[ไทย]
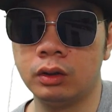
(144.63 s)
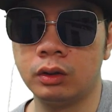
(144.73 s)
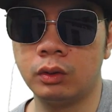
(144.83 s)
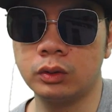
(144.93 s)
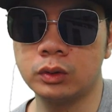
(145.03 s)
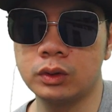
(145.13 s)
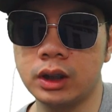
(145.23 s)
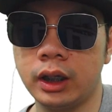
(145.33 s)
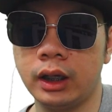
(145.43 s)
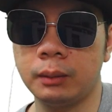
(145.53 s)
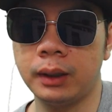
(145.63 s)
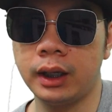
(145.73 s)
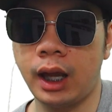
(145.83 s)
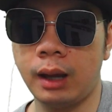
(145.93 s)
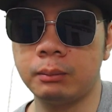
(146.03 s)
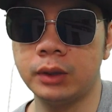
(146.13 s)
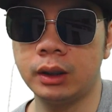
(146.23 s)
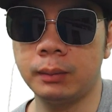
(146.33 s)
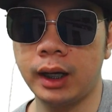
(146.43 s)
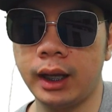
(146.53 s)
คุณซูซี่ พยายามดึง
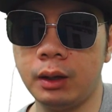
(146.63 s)
มาแล้ว